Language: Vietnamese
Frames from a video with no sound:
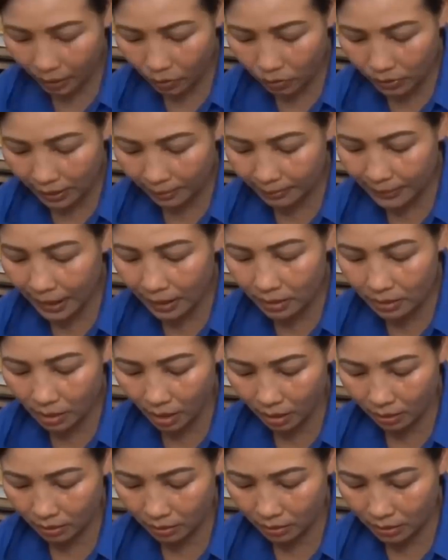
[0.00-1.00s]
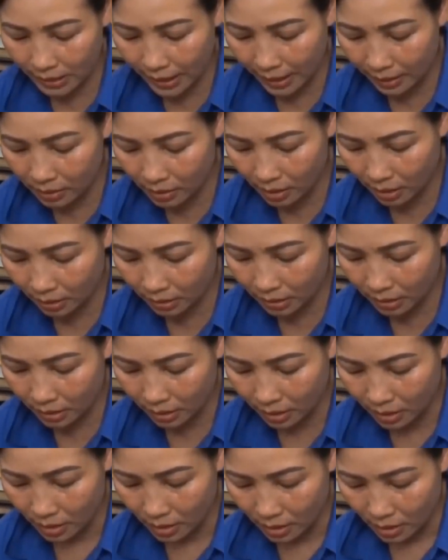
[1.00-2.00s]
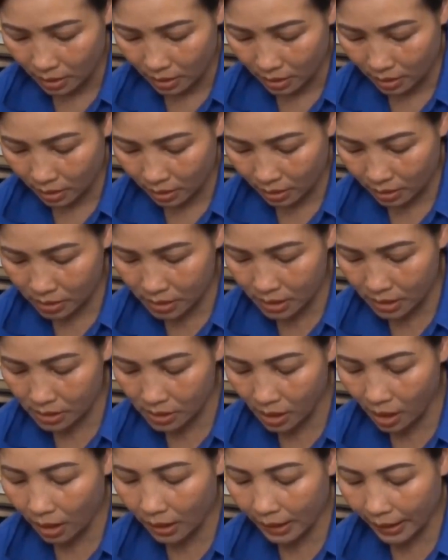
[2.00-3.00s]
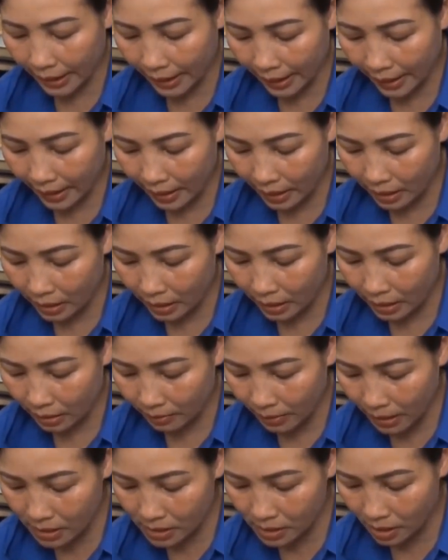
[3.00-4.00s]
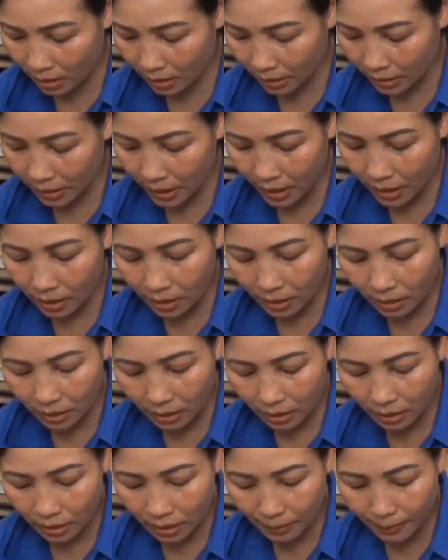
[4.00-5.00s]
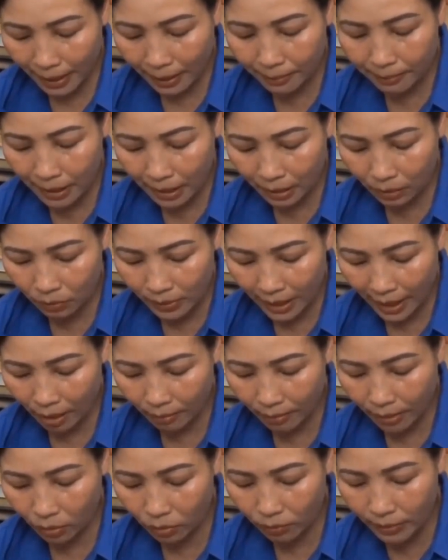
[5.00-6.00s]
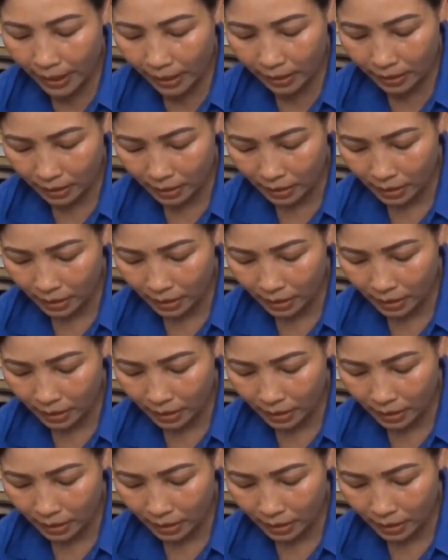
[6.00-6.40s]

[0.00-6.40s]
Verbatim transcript: không dám ra đường. Ra đường thì chỉ sợ là bất chợt người ta bắt mình lúc nào mình không biết.